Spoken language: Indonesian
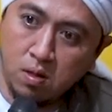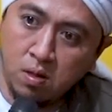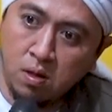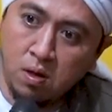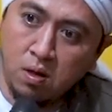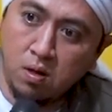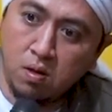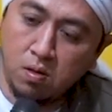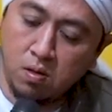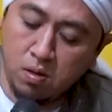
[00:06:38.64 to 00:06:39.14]

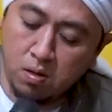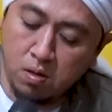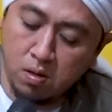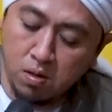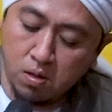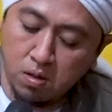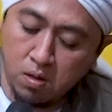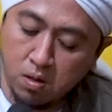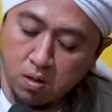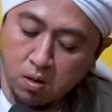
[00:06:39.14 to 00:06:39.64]
Ya.
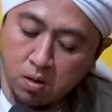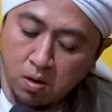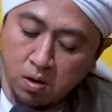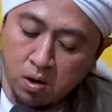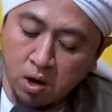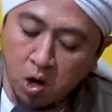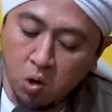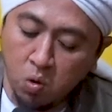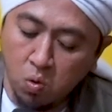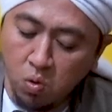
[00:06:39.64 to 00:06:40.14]

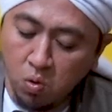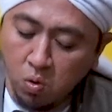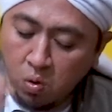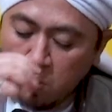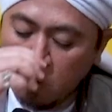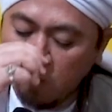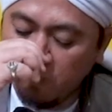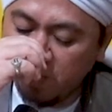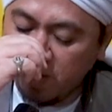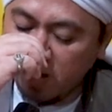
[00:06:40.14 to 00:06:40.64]
Lalu
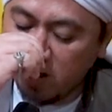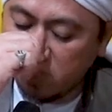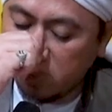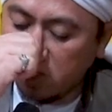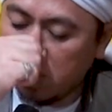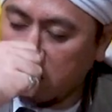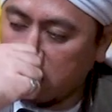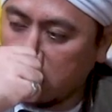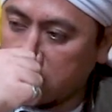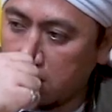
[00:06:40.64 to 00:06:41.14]

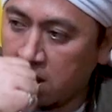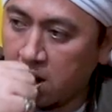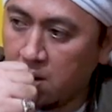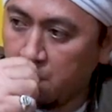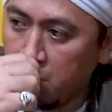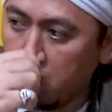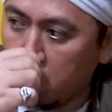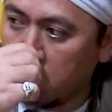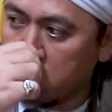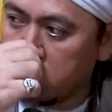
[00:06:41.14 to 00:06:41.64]
rufi'atil
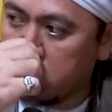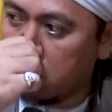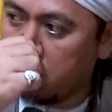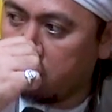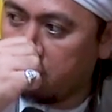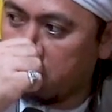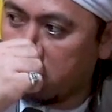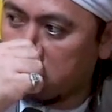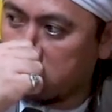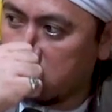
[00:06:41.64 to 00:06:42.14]
aklam wa
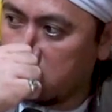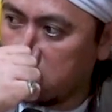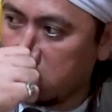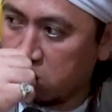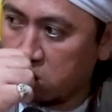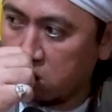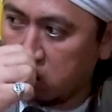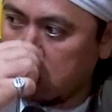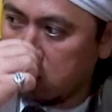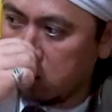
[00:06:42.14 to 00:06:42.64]

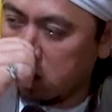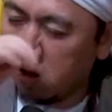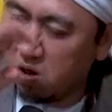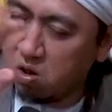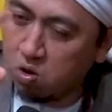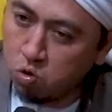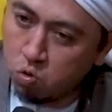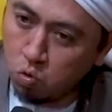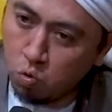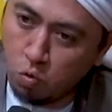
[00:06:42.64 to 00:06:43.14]
fatis
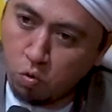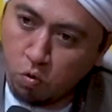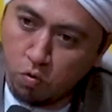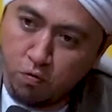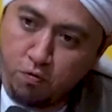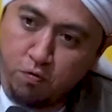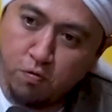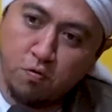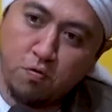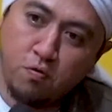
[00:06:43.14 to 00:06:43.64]

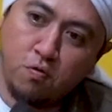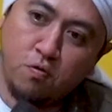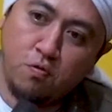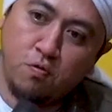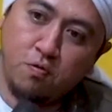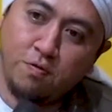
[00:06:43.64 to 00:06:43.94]
suhuf.